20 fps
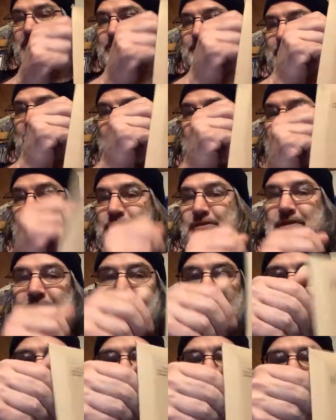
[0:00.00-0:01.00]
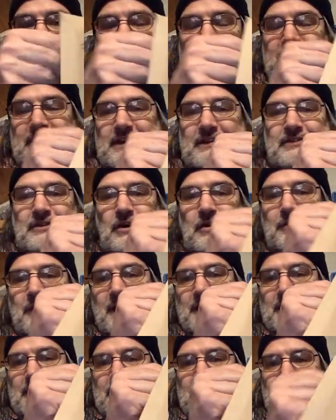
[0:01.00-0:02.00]
Spannung nicht noch
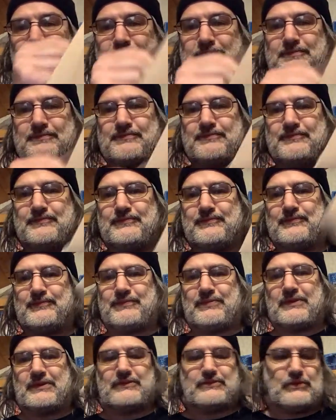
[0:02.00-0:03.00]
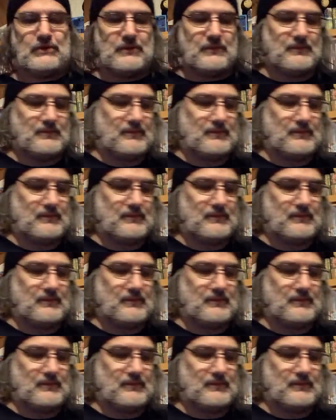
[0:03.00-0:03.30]
weiter. So,